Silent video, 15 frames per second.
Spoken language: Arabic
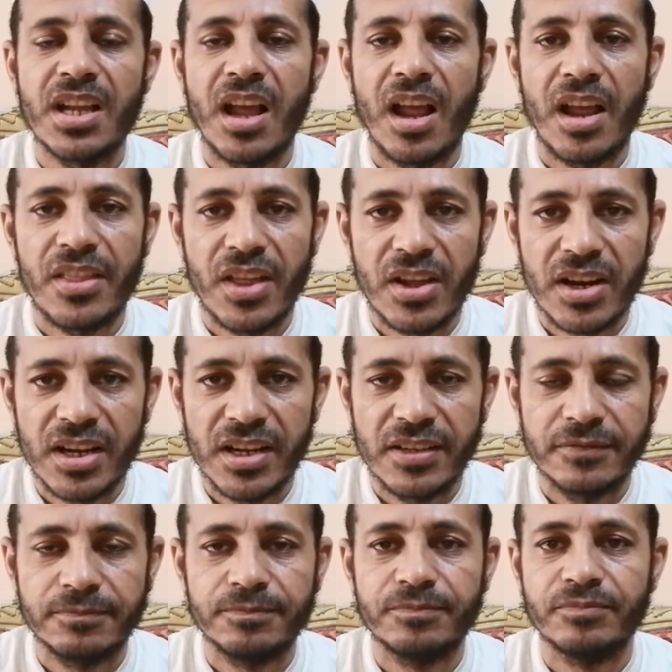هذا رأي
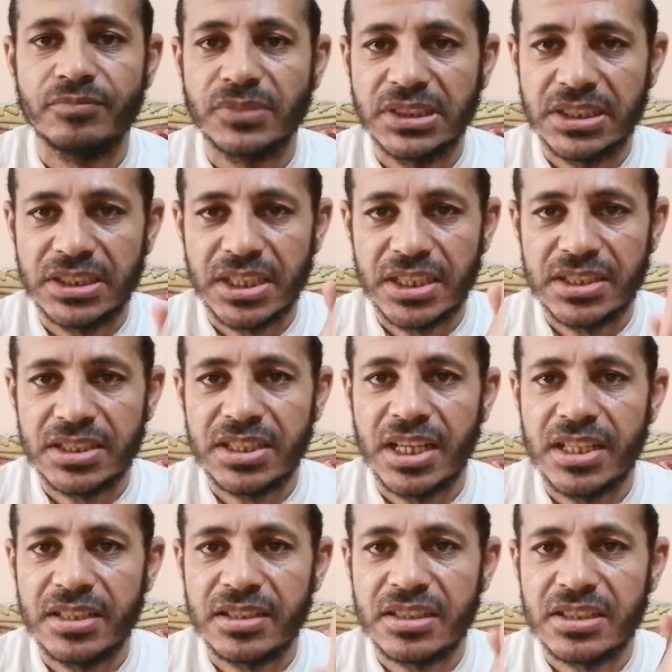أن
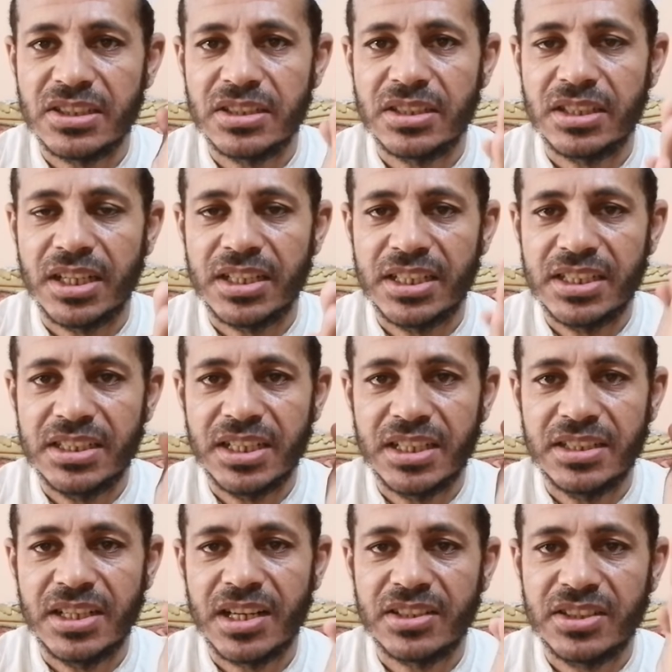الإنسان عليه
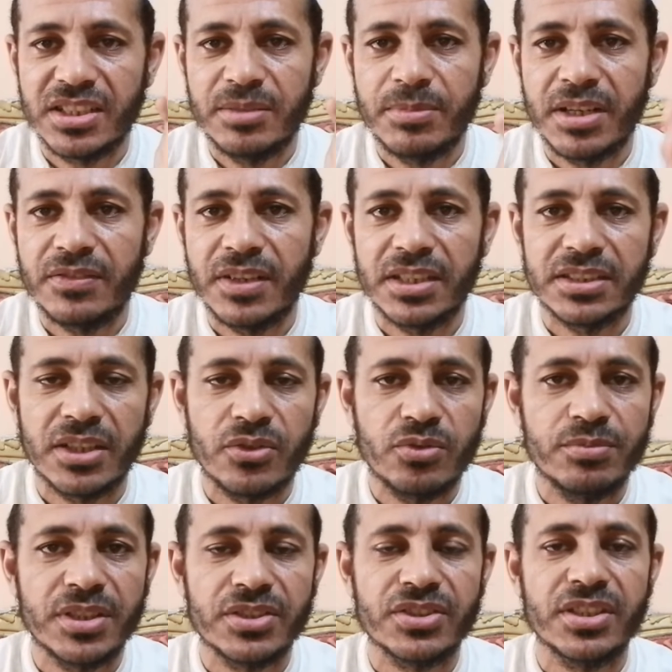أن يقضي ما فاته
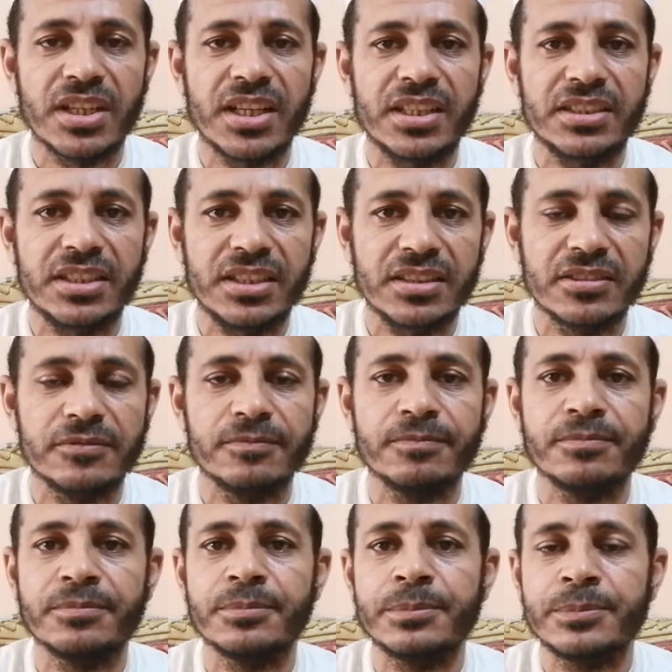من الصلاة
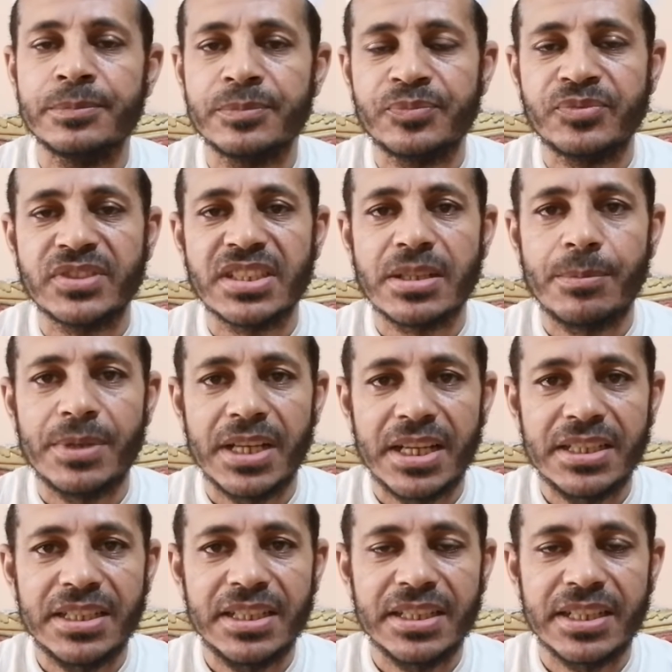
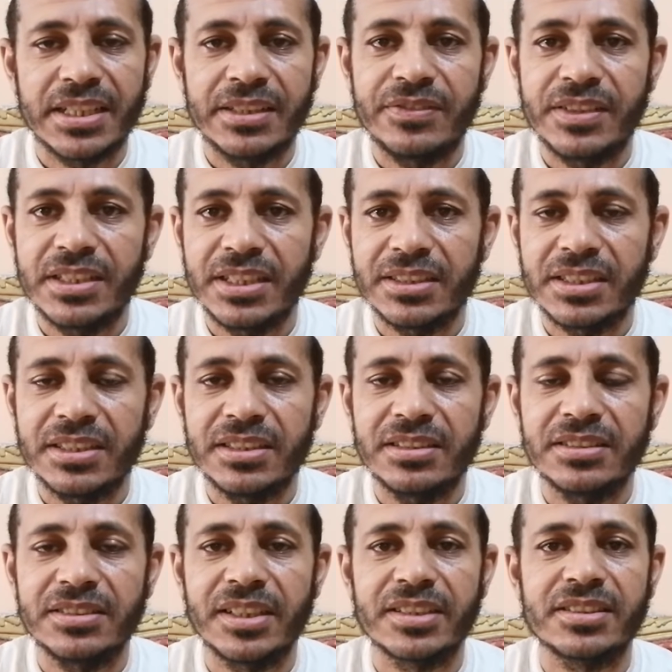بأي
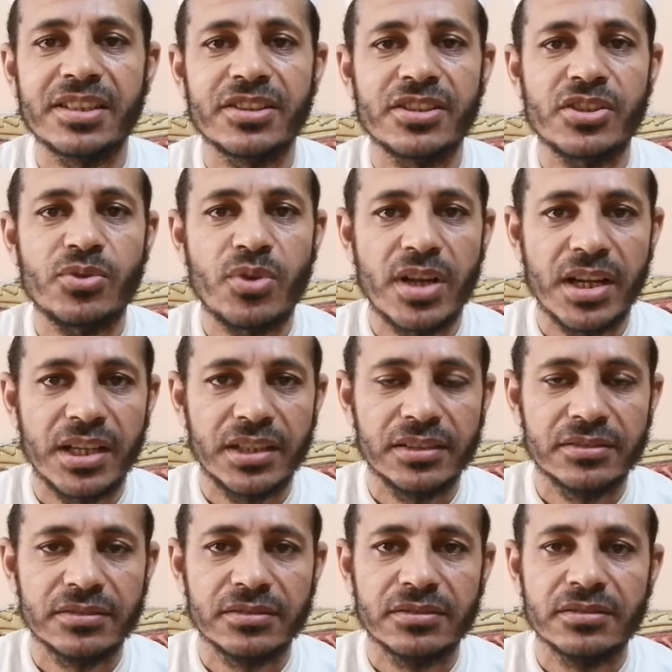كيفية
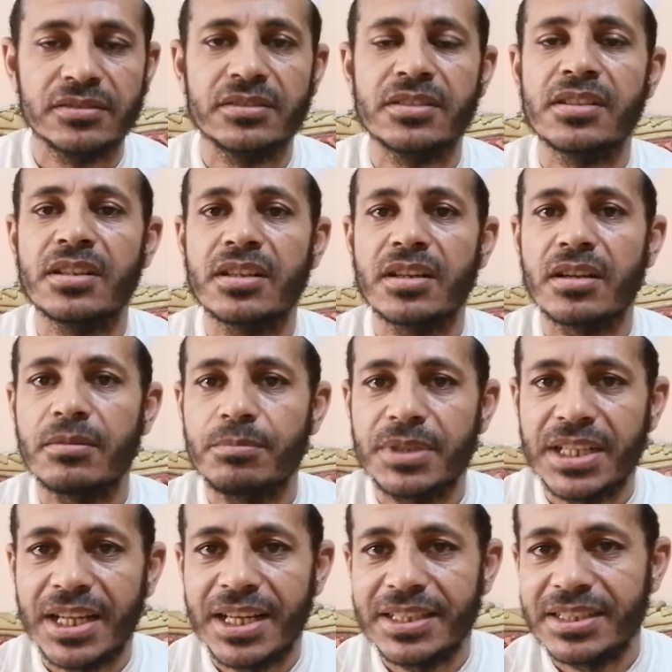يستطيعها
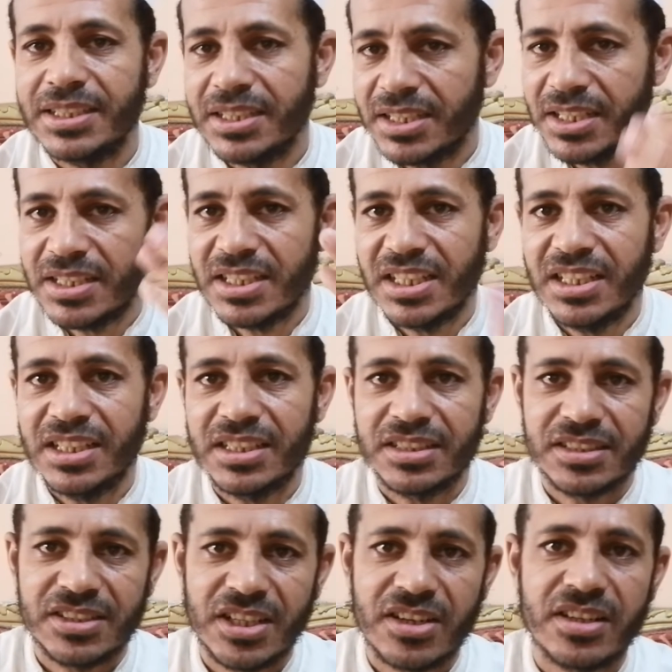بالعدد الذي
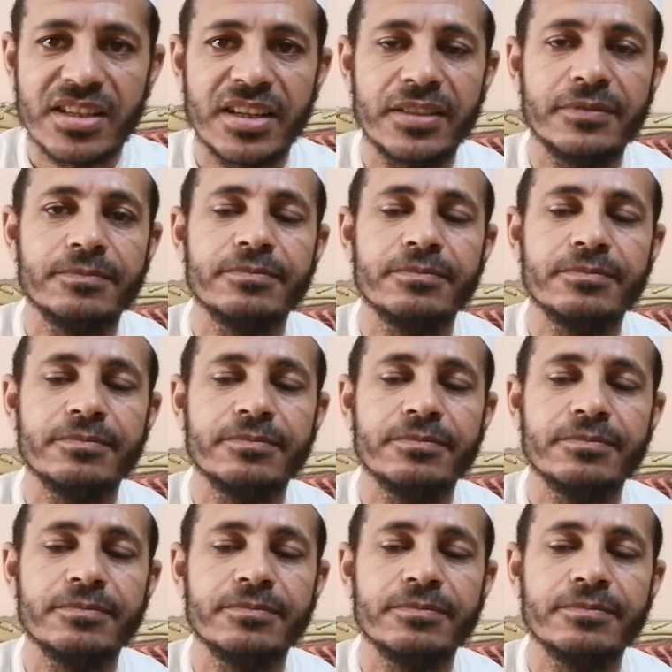تركه